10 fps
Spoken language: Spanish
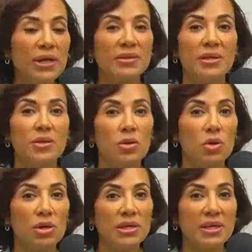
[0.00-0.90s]

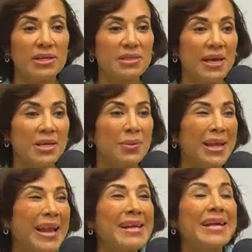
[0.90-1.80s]
tecnológicas, hay que ver
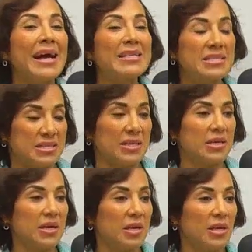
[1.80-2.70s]
el alcance.
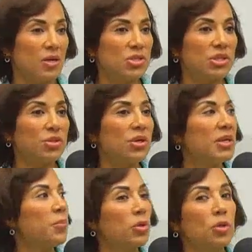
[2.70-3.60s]
Lo cierto es
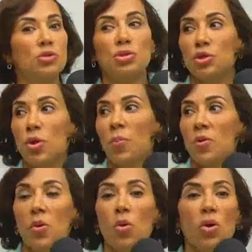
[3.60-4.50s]
que nosotros
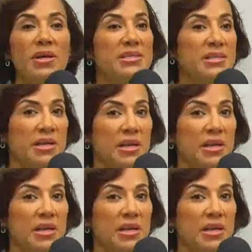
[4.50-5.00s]
podemos hoy hacer la